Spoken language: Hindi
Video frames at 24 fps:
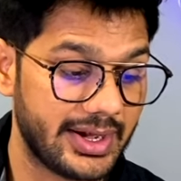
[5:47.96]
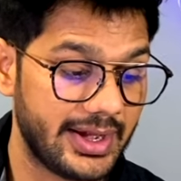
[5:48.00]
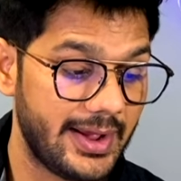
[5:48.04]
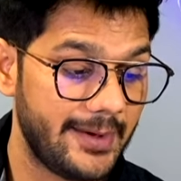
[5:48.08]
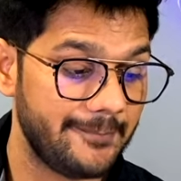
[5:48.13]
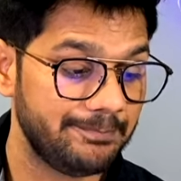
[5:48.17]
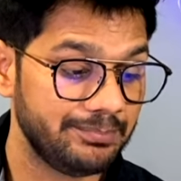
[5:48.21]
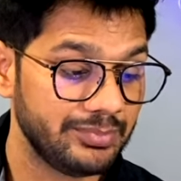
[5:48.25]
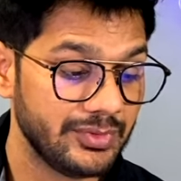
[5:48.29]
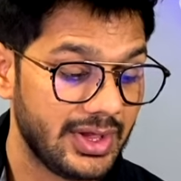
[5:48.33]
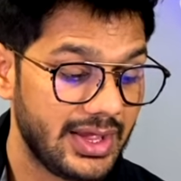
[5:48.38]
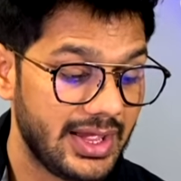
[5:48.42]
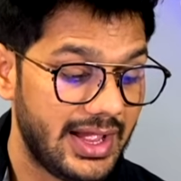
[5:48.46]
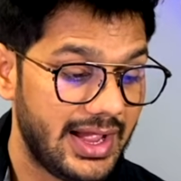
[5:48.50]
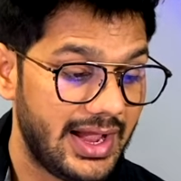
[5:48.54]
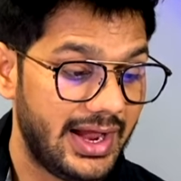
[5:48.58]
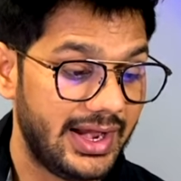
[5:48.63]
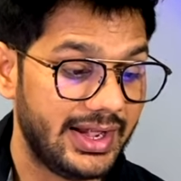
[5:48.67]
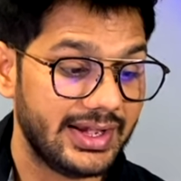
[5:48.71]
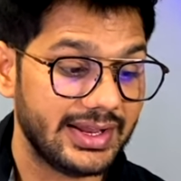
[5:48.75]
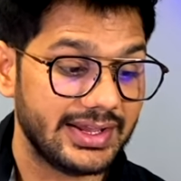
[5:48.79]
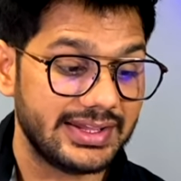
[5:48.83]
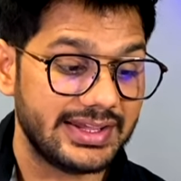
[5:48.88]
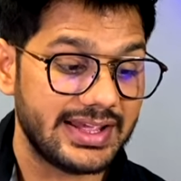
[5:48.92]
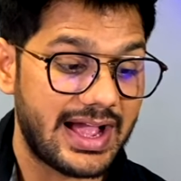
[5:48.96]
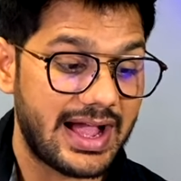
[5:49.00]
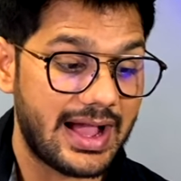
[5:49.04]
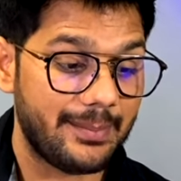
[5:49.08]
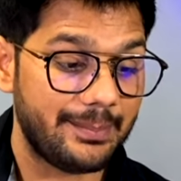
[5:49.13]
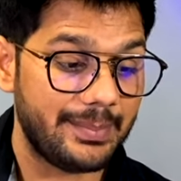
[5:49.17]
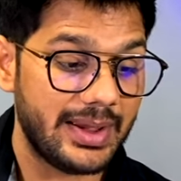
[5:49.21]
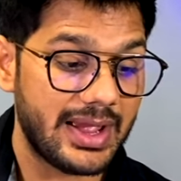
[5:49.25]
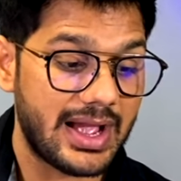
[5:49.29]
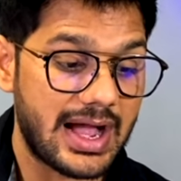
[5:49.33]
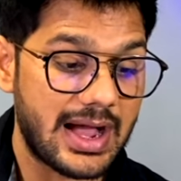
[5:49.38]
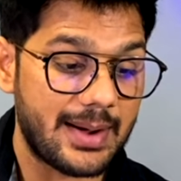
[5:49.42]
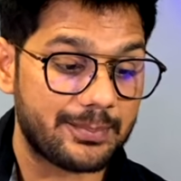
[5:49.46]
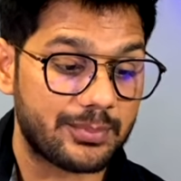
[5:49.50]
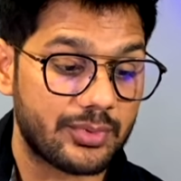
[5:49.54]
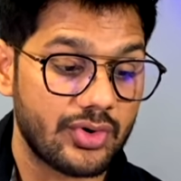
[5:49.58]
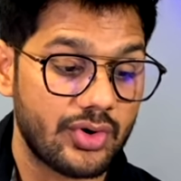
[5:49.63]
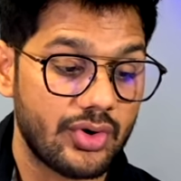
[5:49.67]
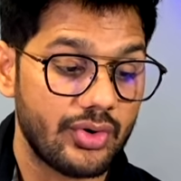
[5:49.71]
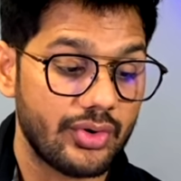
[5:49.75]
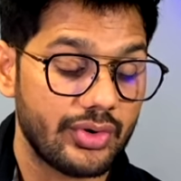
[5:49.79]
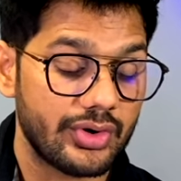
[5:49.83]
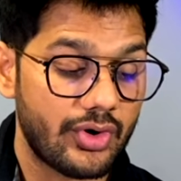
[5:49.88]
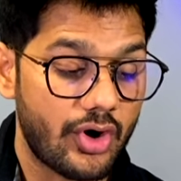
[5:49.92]
है एंड यहाँ पे आपको
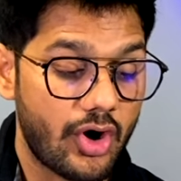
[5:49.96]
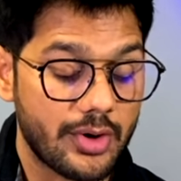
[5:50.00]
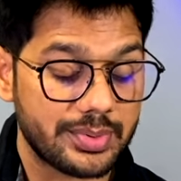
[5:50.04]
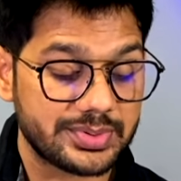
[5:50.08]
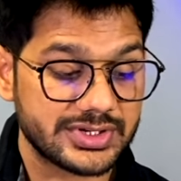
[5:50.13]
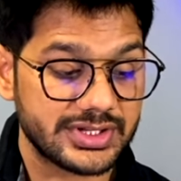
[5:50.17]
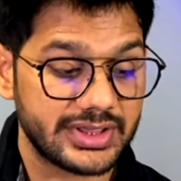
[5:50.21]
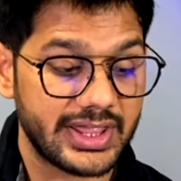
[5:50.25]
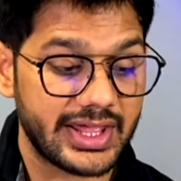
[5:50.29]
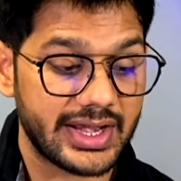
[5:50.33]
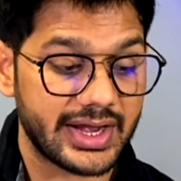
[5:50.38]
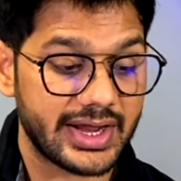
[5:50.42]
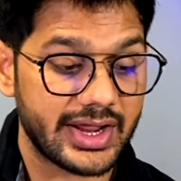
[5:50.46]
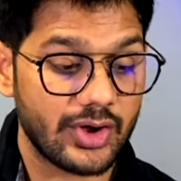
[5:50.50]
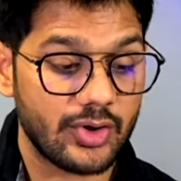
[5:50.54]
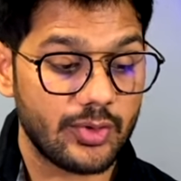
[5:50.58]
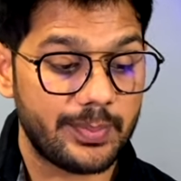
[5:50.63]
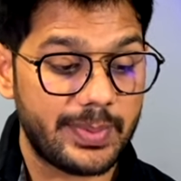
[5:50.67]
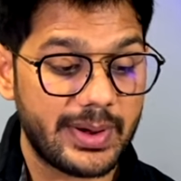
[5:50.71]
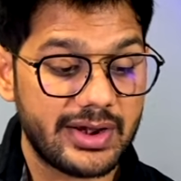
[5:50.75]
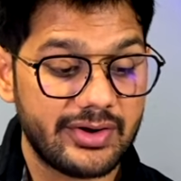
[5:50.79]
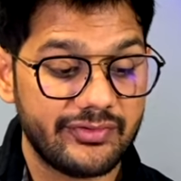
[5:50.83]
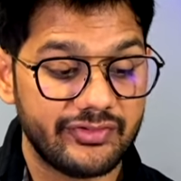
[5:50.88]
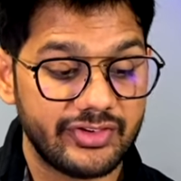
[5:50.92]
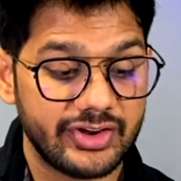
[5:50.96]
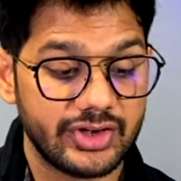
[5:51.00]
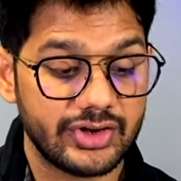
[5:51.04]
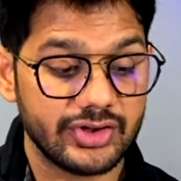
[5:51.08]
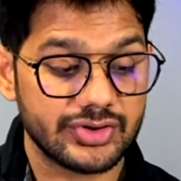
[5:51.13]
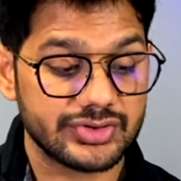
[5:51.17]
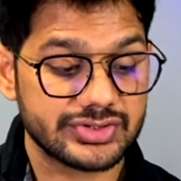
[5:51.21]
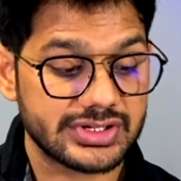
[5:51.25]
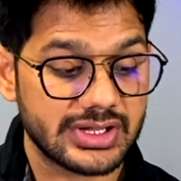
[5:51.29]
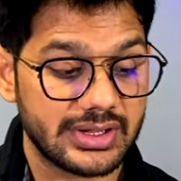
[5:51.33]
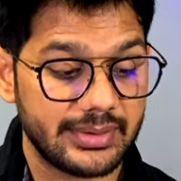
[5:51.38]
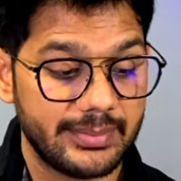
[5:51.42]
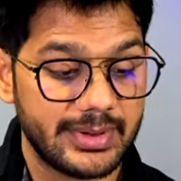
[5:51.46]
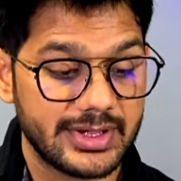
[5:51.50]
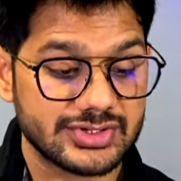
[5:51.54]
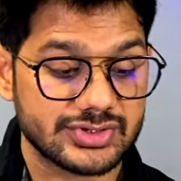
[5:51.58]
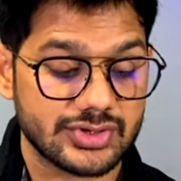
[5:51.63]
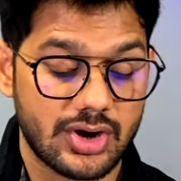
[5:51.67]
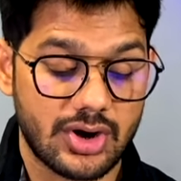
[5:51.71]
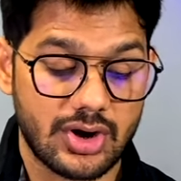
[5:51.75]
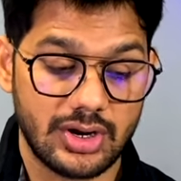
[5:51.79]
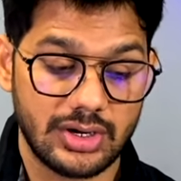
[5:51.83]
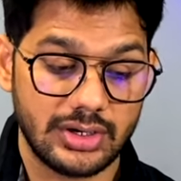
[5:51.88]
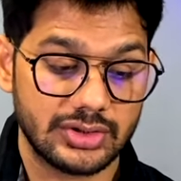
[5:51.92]
ऑप्शन दे रखे हैं ऊपर वीडियोस इमेज
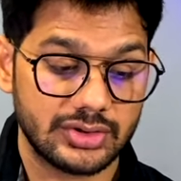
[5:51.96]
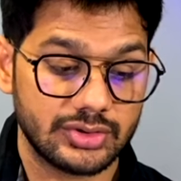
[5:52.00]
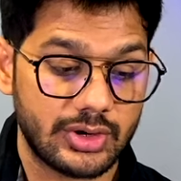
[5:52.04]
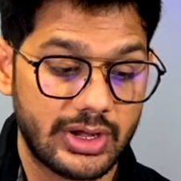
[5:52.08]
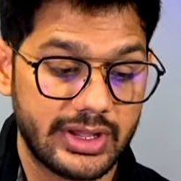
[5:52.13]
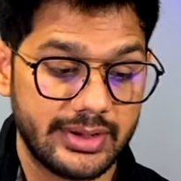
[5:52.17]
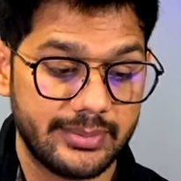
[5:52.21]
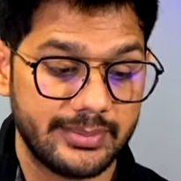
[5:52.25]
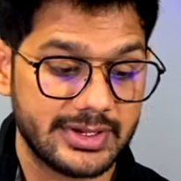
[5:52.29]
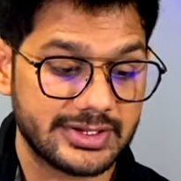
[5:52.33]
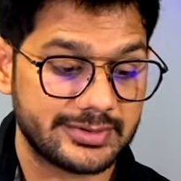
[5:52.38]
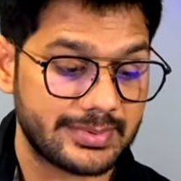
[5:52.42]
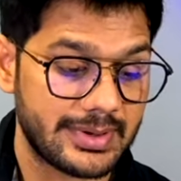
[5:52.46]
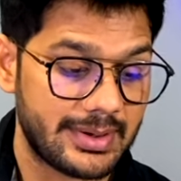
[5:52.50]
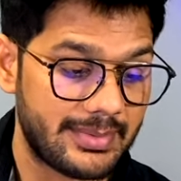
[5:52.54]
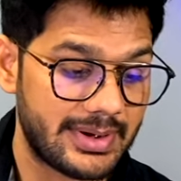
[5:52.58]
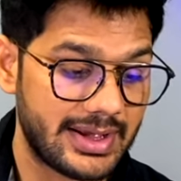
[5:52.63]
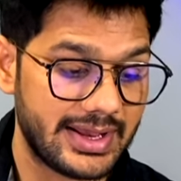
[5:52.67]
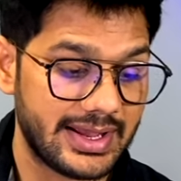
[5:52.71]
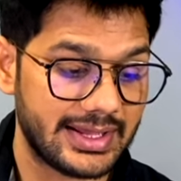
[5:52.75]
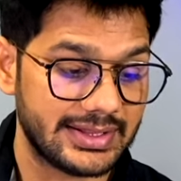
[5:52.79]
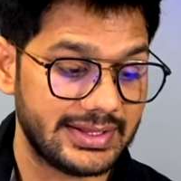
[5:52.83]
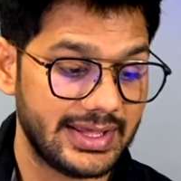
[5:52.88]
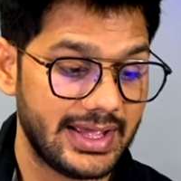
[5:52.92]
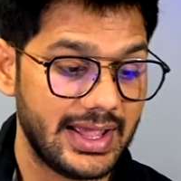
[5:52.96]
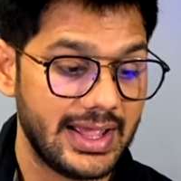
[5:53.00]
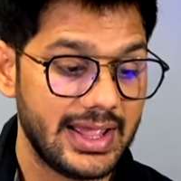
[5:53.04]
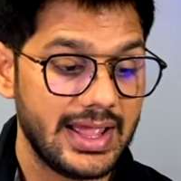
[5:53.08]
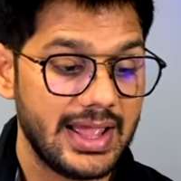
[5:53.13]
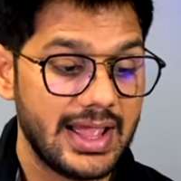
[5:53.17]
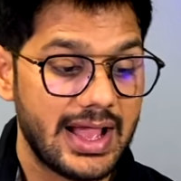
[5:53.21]
ऑल तो इमेज पे हम आ जाते हैं